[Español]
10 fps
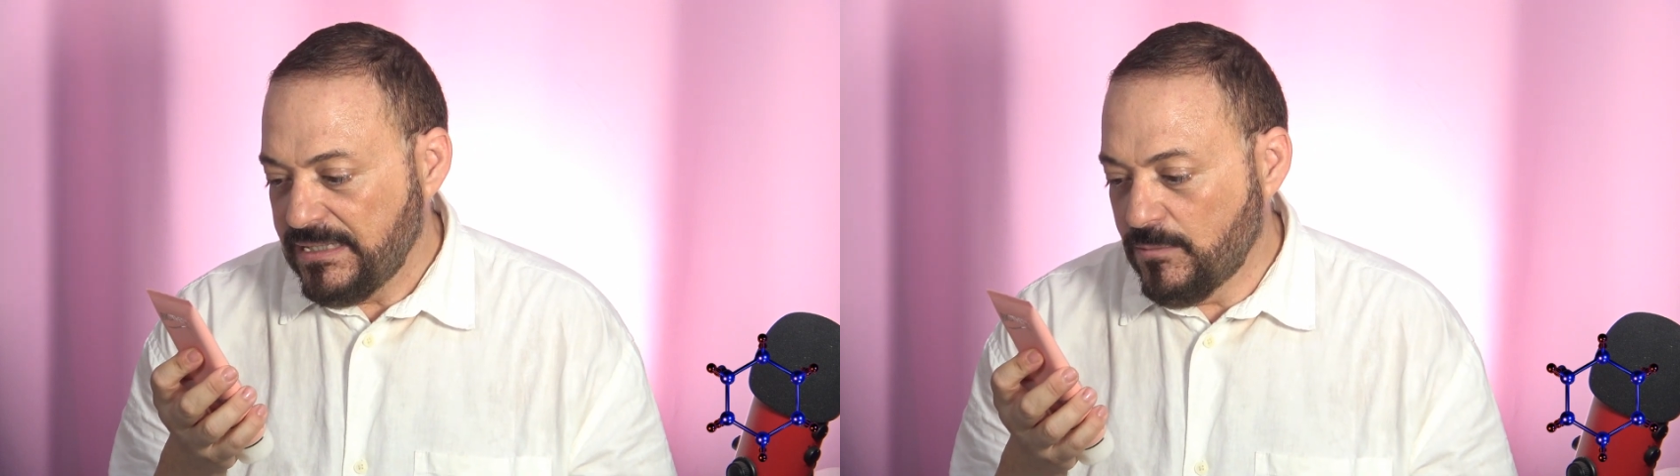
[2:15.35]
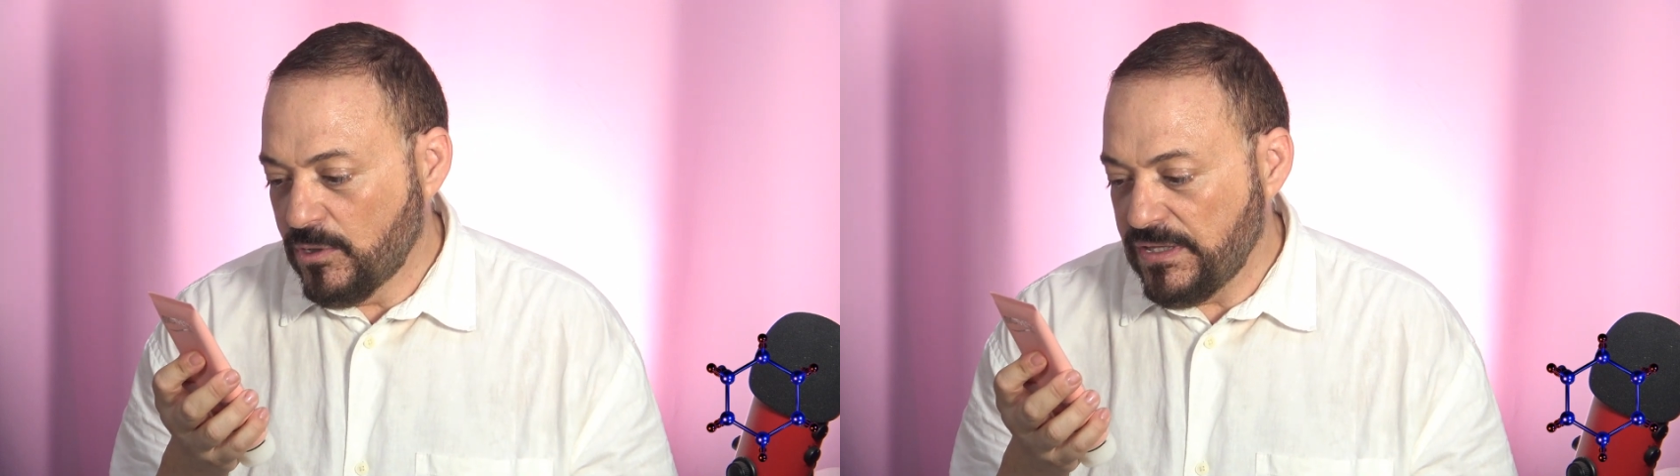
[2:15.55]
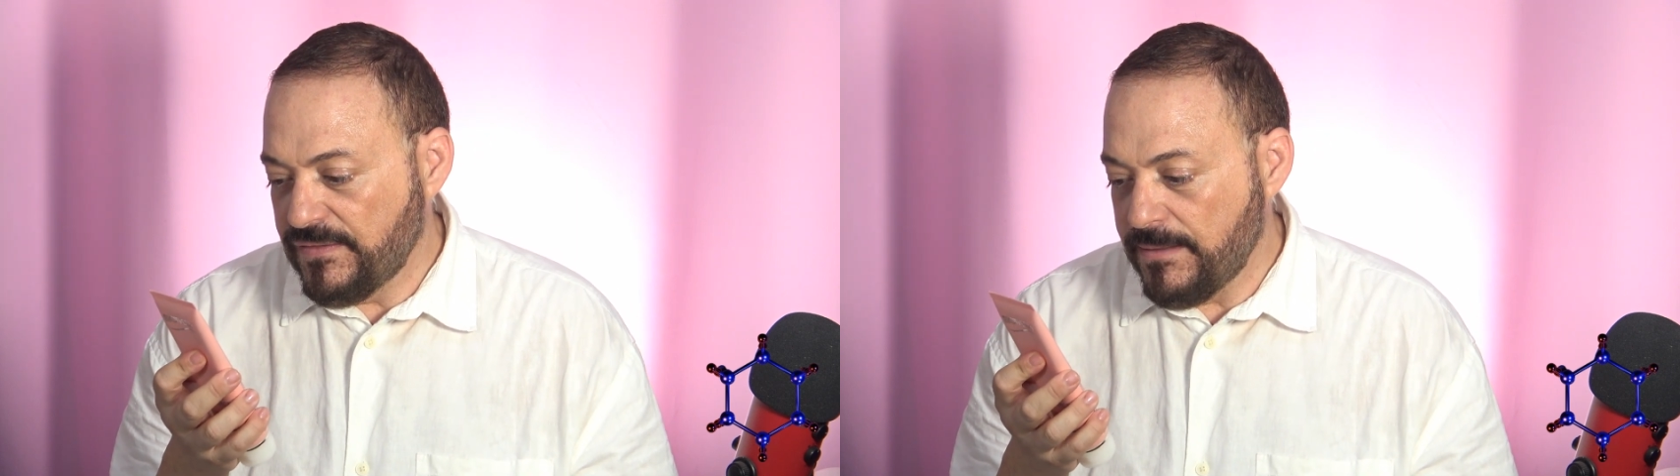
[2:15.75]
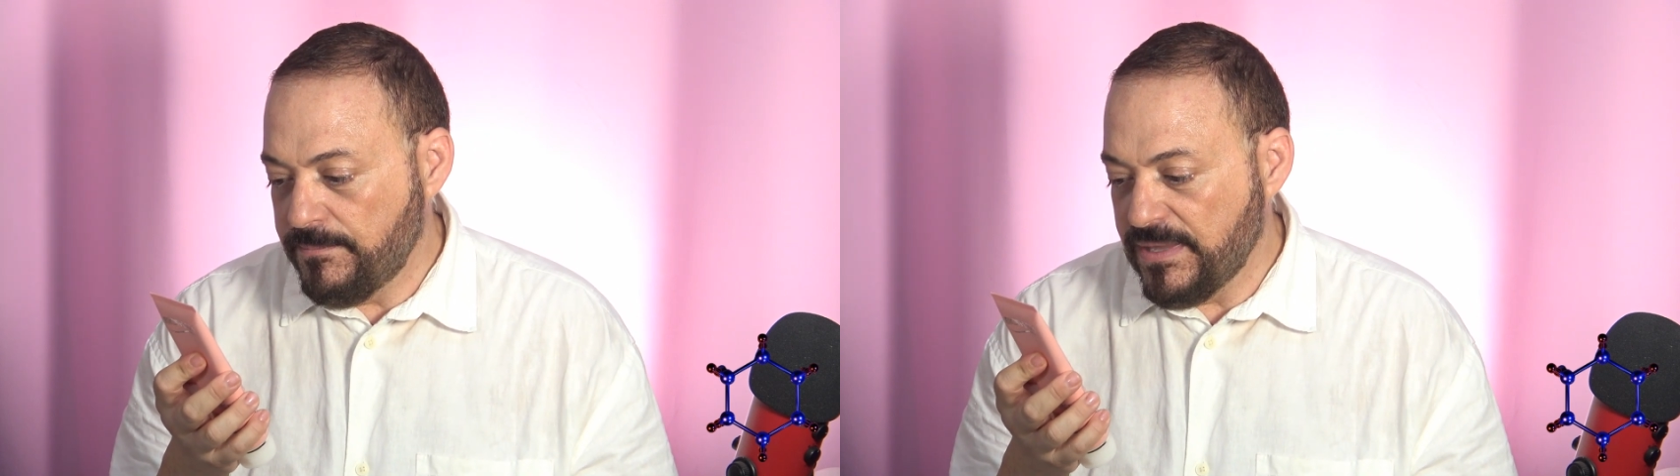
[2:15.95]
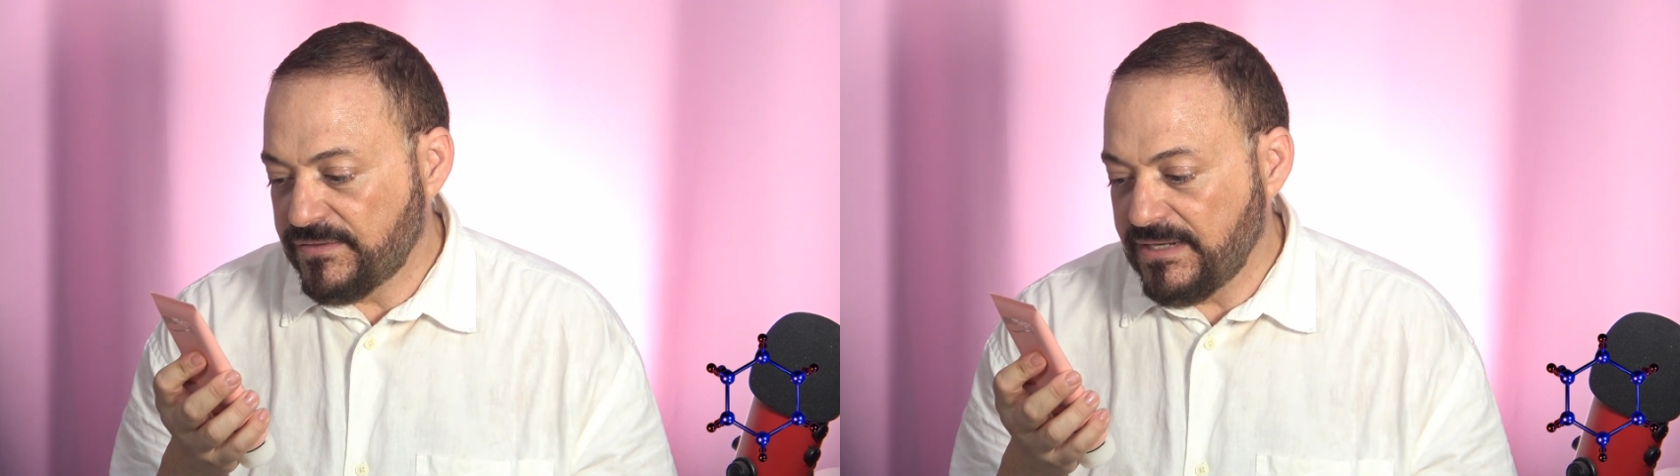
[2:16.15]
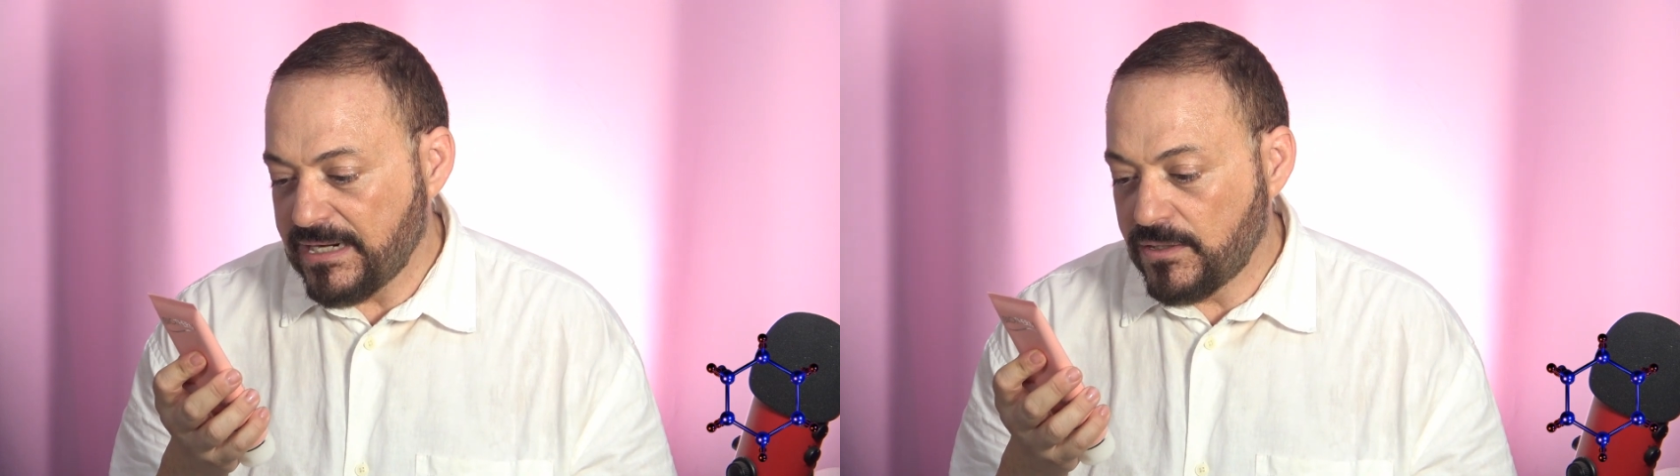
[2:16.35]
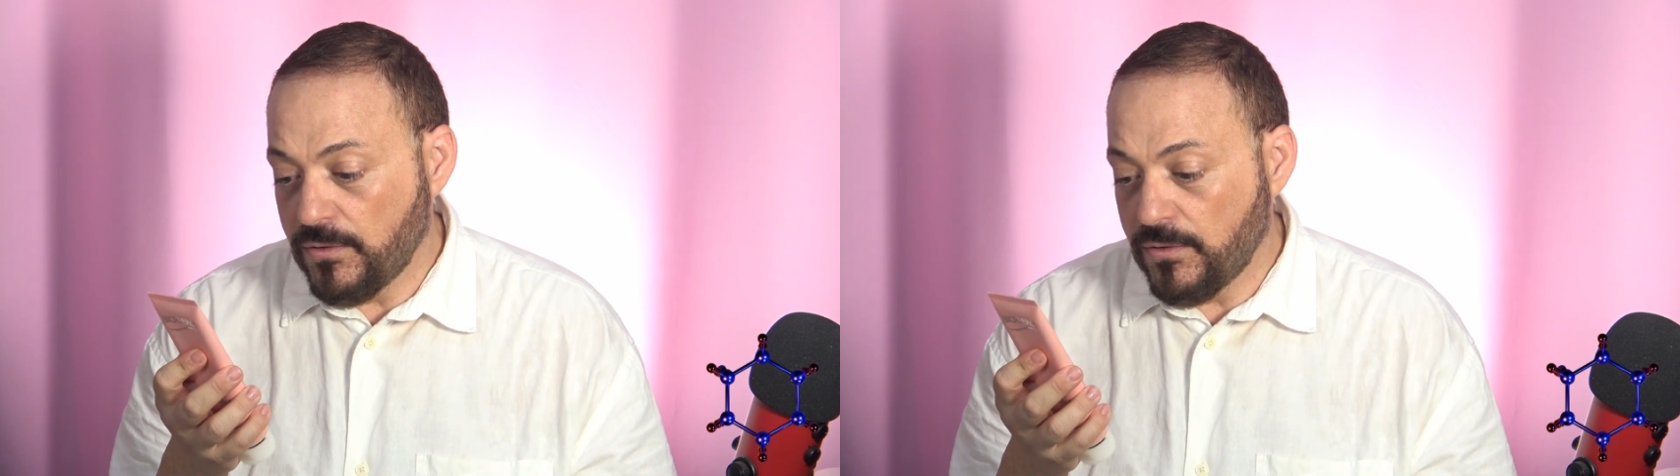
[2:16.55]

Luego dice, mezclar